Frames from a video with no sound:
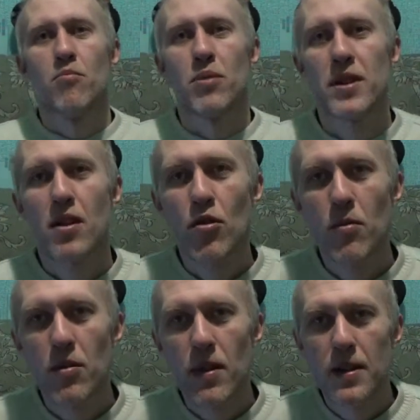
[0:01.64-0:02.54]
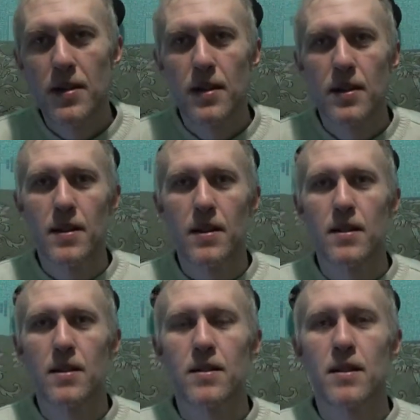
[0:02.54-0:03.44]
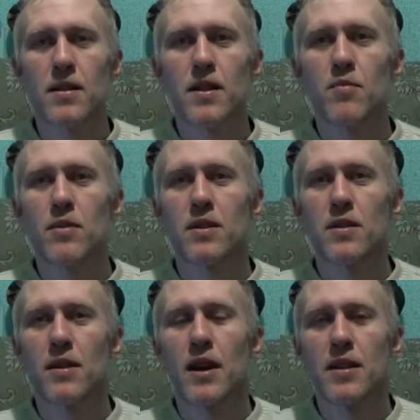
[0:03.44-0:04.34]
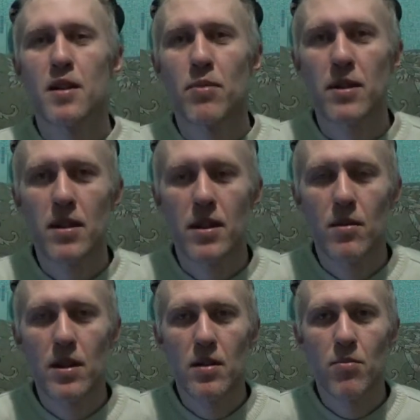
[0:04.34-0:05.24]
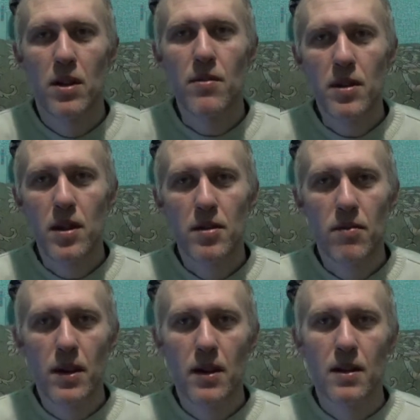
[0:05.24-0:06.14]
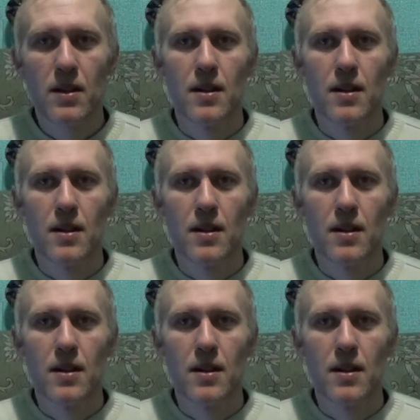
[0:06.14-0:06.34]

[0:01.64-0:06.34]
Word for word: Познакомлю вас с одним из ранних постановлений правительства.